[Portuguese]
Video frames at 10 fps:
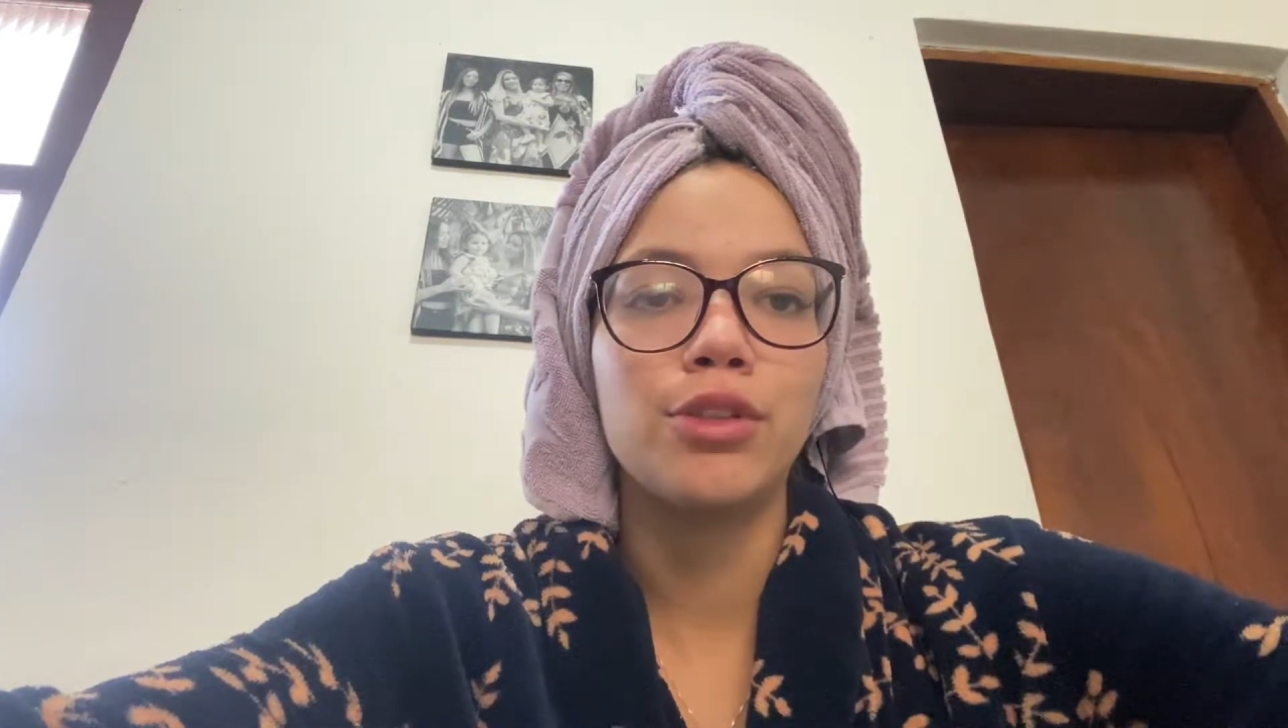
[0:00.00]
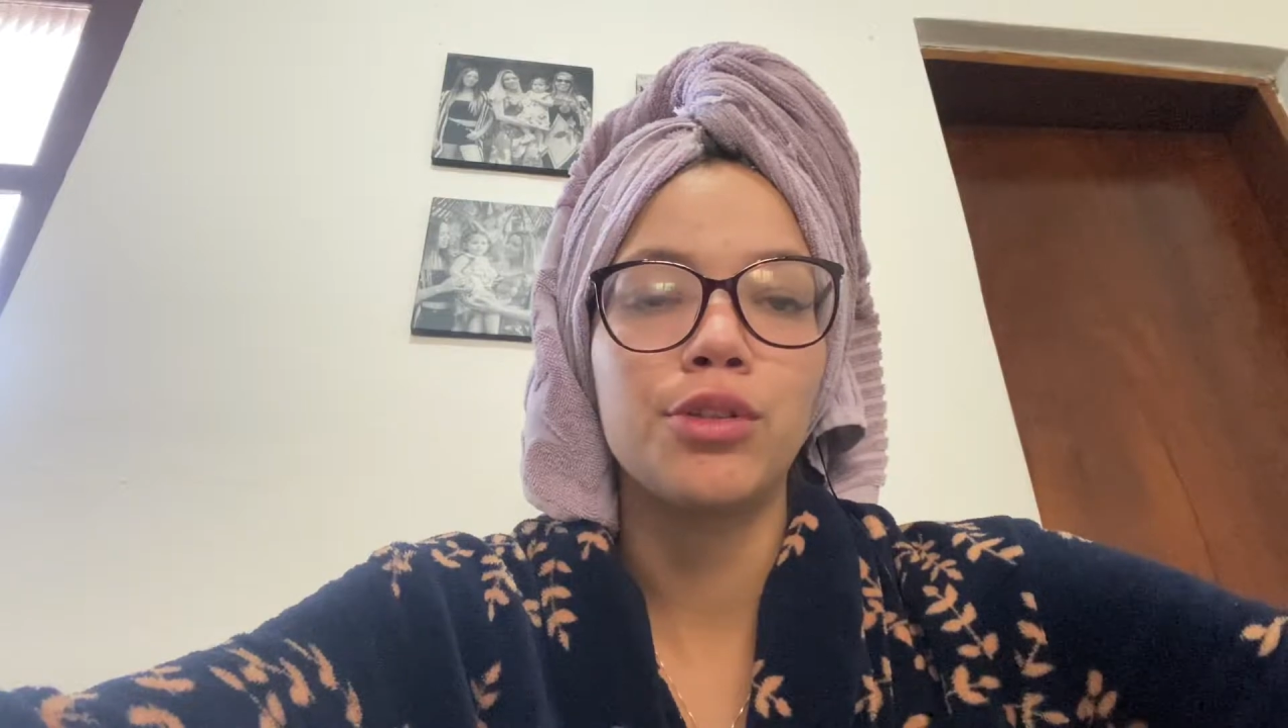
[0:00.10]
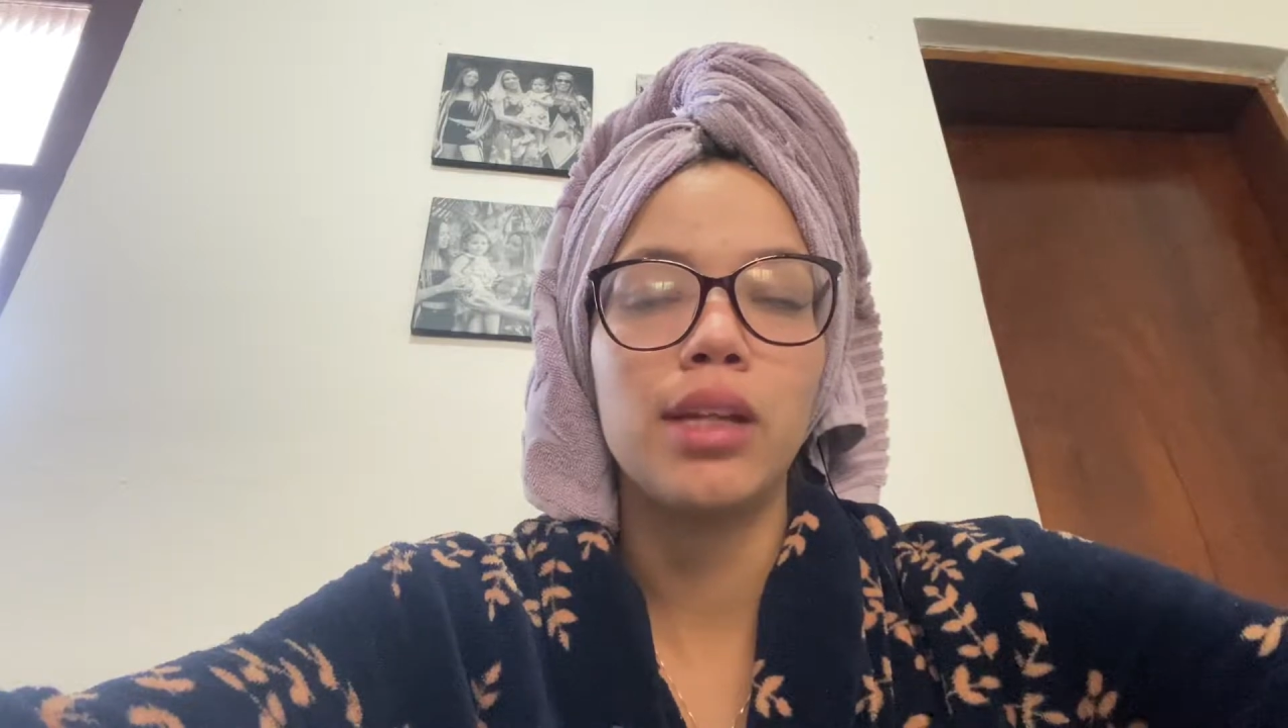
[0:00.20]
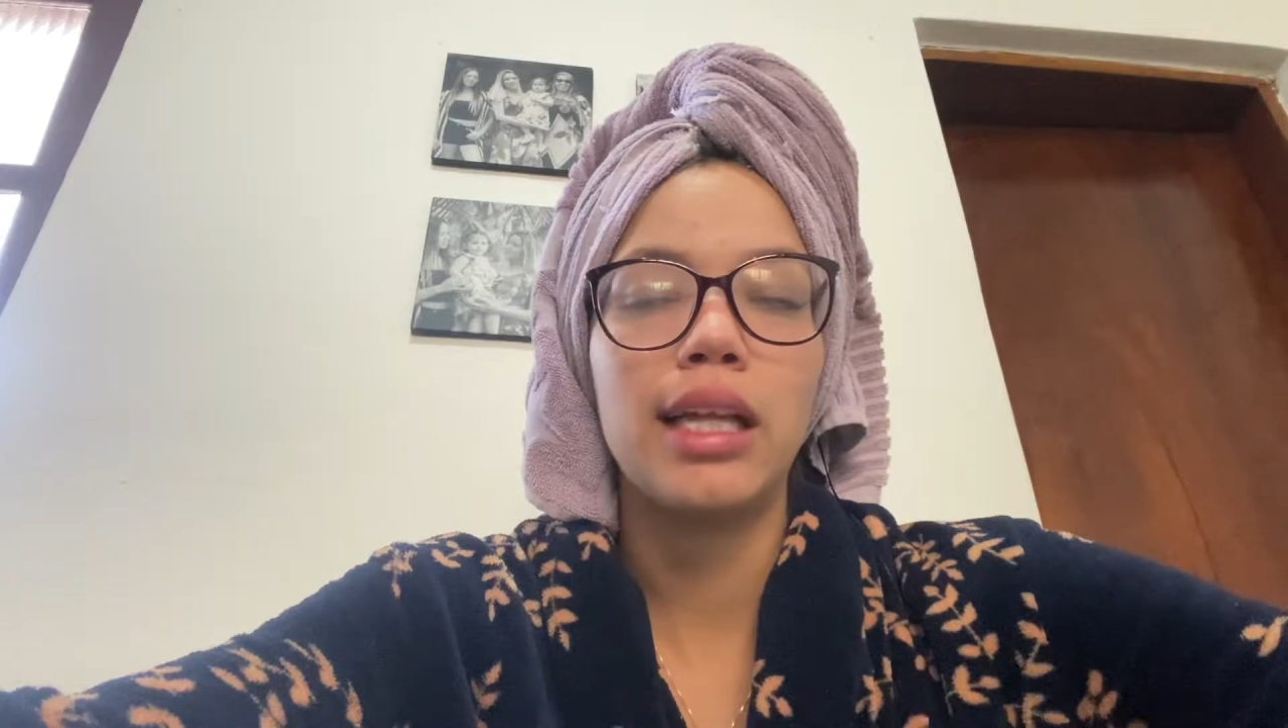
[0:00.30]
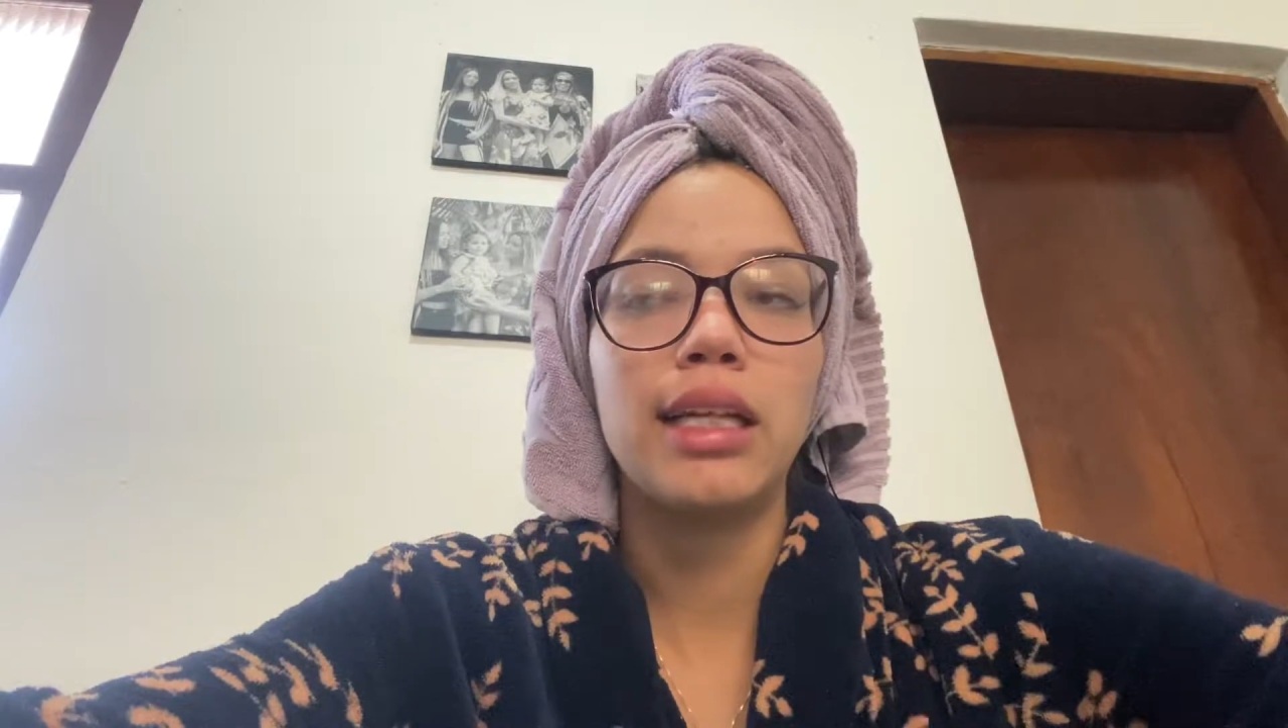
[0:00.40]

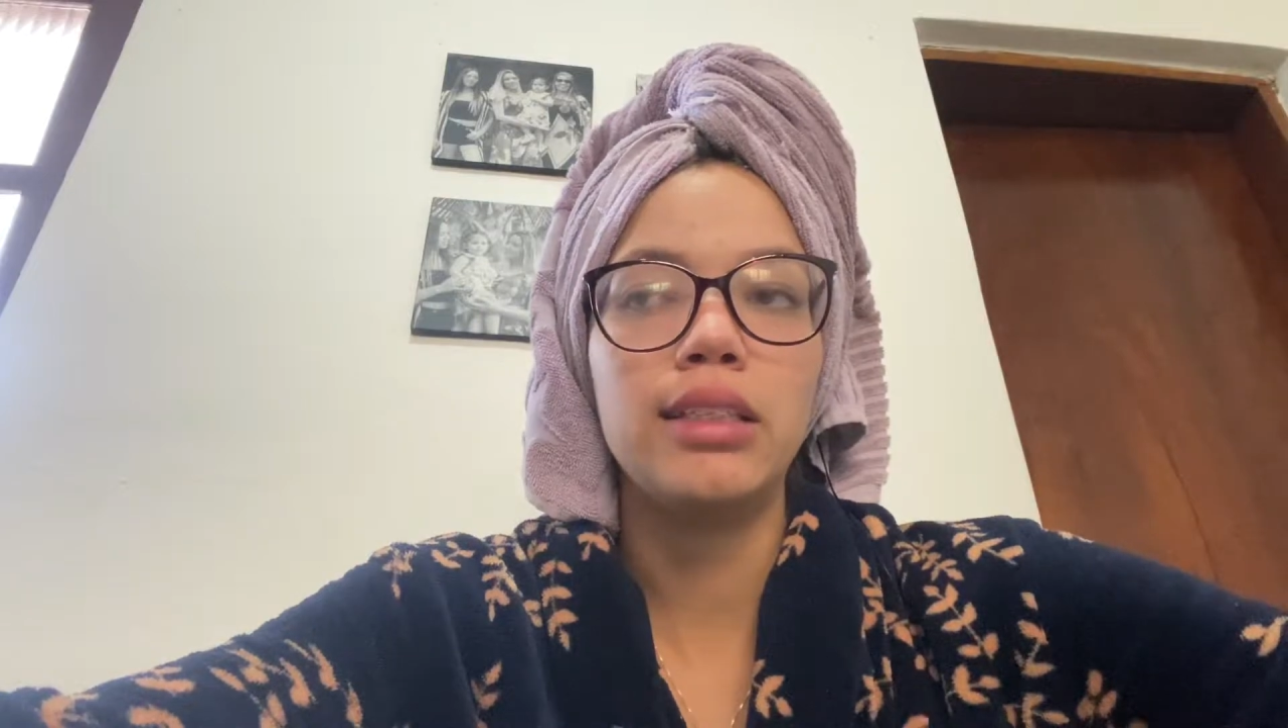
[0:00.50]
estudar até